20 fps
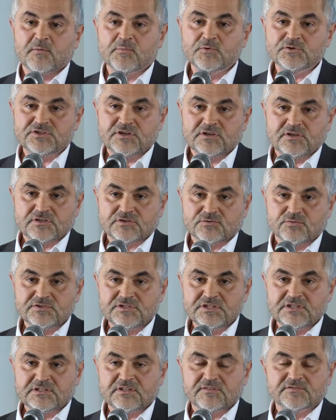обучение
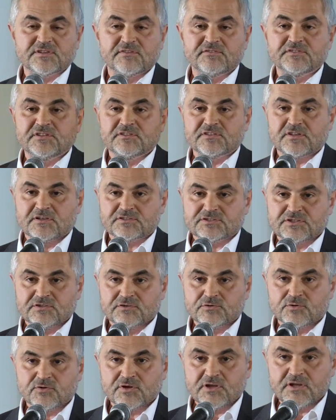студентов,
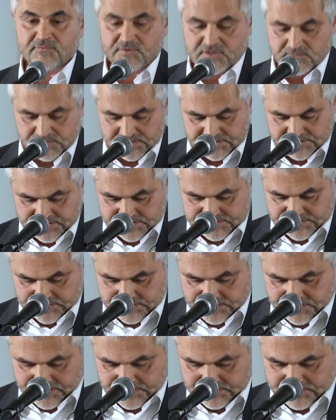совершенно другие временные
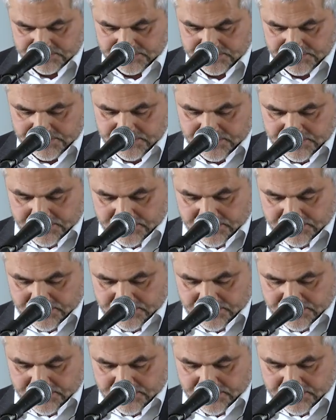затраты.